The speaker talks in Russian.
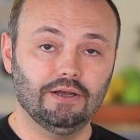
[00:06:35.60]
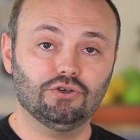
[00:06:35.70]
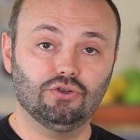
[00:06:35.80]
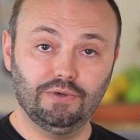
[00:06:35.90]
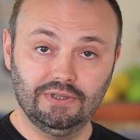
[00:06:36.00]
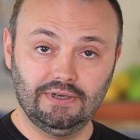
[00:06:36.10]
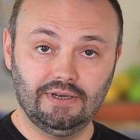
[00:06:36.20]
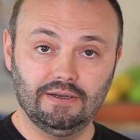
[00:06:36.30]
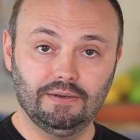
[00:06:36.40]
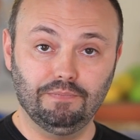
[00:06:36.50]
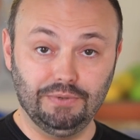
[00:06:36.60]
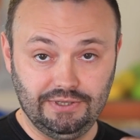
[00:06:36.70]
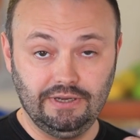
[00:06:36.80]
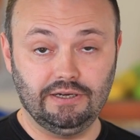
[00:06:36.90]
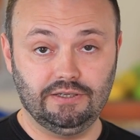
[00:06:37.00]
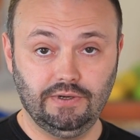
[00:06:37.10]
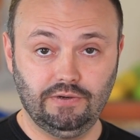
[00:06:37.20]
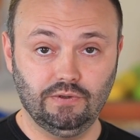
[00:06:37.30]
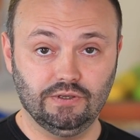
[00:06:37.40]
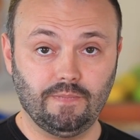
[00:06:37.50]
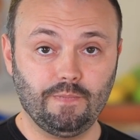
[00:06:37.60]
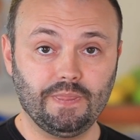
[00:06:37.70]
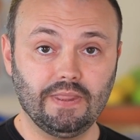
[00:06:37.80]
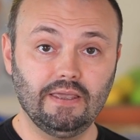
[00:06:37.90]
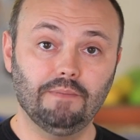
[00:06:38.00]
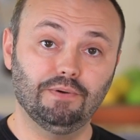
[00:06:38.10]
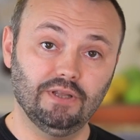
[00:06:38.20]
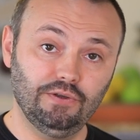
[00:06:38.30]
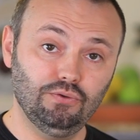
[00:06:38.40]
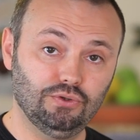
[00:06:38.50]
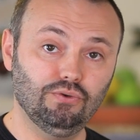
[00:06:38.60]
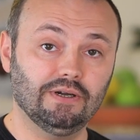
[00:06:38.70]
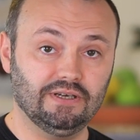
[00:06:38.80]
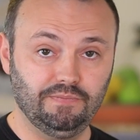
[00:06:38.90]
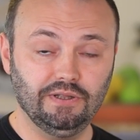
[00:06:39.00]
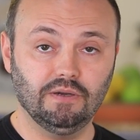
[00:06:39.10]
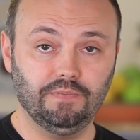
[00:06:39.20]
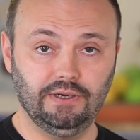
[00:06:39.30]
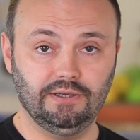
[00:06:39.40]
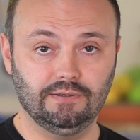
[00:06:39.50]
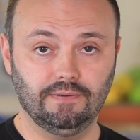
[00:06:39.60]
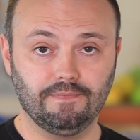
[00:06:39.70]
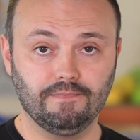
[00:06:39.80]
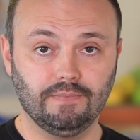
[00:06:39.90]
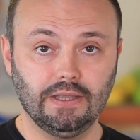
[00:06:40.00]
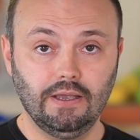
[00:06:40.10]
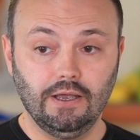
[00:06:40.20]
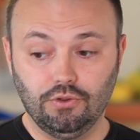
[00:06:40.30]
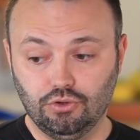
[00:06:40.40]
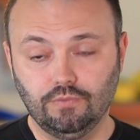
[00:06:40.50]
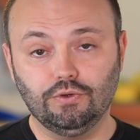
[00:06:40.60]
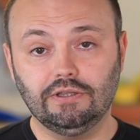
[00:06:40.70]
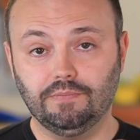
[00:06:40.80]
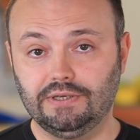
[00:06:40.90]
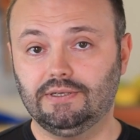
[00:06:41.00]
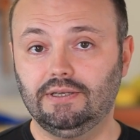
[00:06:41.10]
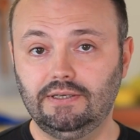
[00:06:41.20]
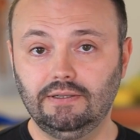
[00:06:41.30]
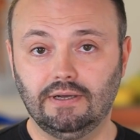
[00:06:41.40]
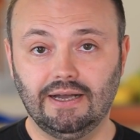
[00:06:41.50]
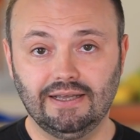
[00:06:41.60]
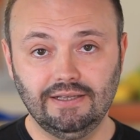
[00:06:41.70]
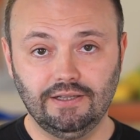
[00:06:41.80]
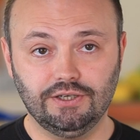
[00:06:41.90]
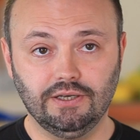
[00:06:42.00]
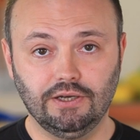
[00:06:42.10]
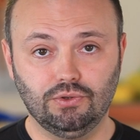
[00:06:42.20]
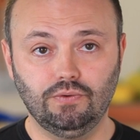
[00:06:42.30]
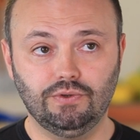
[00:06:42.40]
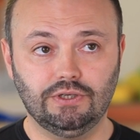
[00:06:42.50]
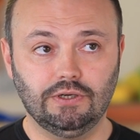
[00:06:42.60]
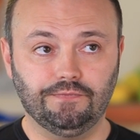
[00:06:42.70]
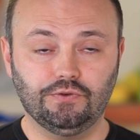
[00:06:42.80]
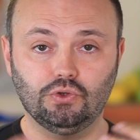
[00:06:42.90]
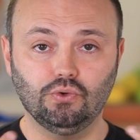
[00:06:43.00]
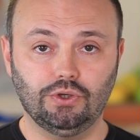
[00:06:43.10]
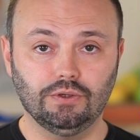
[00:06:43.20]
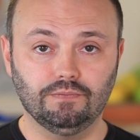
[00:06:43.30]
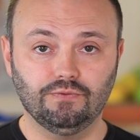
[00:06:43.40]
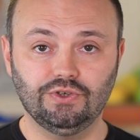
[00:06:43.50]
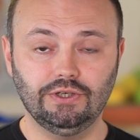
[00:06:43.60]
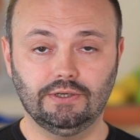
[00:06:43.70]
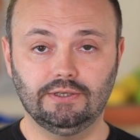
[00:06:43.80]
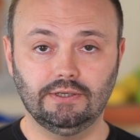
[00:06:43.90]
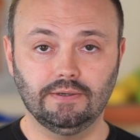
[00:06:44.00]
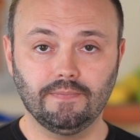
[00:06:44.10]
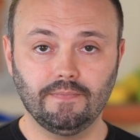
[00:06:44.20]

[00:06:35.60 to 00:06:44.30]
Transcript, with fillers: Чтобы она быстрее разваривалась, я половину из нее как раз мелко порезал. Но чтобы вот это происходило, она должна готовиться в соке, в жидкости.